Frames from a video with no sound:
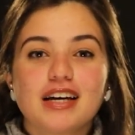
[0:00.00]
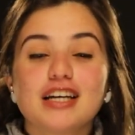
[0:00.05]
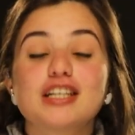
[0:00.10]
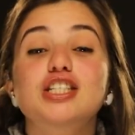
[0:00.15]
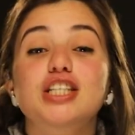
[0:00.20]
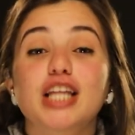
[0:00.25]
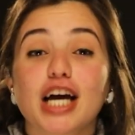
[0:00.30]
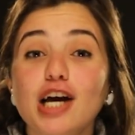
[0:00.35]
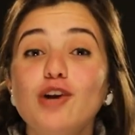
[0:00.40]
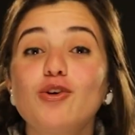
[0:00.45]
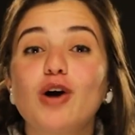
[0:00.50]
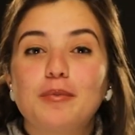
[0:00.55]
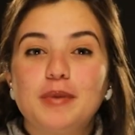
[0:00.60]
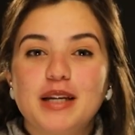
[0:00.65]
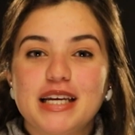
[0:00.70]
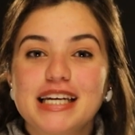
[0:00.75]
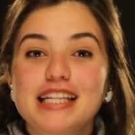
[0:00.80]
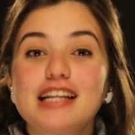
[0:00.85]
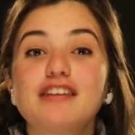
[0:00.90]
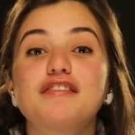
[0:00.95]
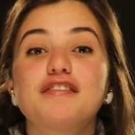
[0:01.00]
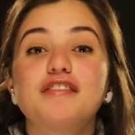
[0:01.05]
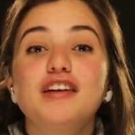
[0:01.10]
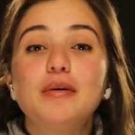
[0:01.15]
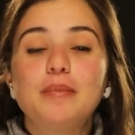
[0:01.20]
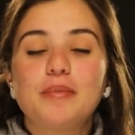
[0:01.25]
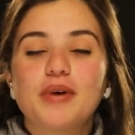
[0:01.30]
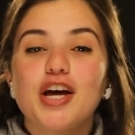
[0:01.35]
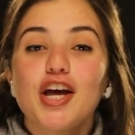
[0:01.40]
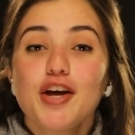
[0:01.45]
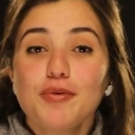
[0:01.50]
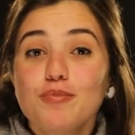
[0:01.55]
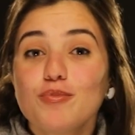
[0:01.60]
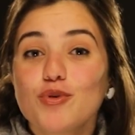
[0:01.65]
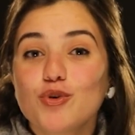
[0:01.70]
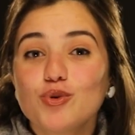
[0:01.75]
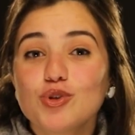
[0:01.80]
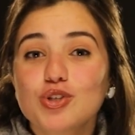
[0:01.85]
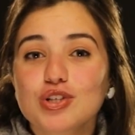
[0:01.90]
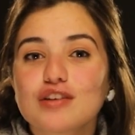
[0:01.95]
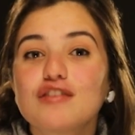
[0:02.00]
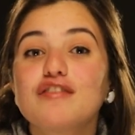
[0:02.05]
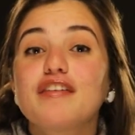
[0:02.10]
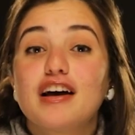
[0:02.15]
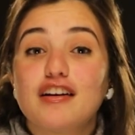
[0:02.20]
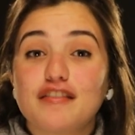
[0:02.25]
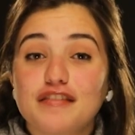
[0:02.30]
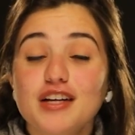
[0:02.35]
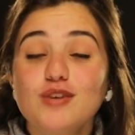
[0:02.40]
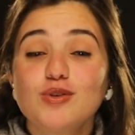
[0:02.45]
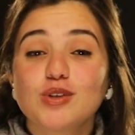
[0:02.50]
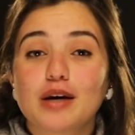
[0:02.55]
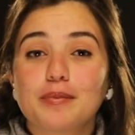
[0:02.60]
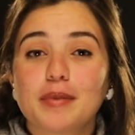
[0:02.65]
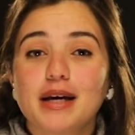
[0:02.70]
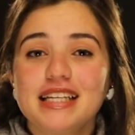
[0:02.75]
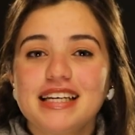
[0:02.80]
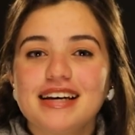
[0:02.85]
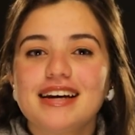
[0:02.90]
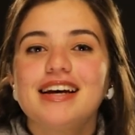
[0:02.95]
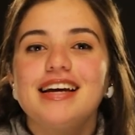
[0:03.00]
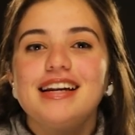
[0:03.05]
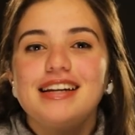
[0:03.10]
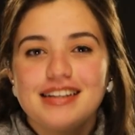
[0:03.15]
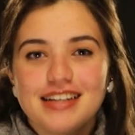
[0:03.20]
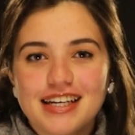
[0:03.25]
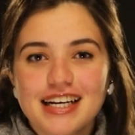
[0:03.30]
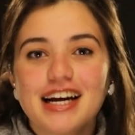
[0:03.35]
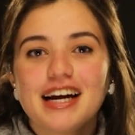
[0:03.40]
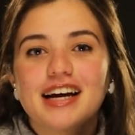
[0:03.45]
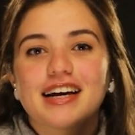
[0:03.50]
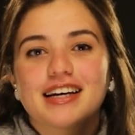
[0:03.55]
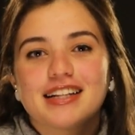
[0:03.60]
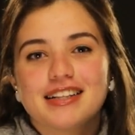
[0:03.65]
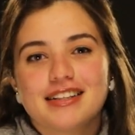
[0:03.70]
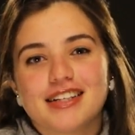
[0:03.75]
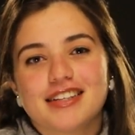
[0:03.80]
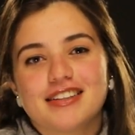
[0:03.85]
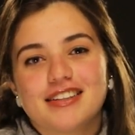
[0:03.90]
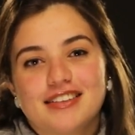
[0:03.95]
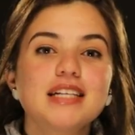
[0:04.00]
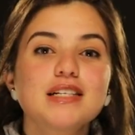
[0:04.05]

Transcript: اشتغلوا قبل كده في فيلم امبروج في 2008 اللي نجح جدا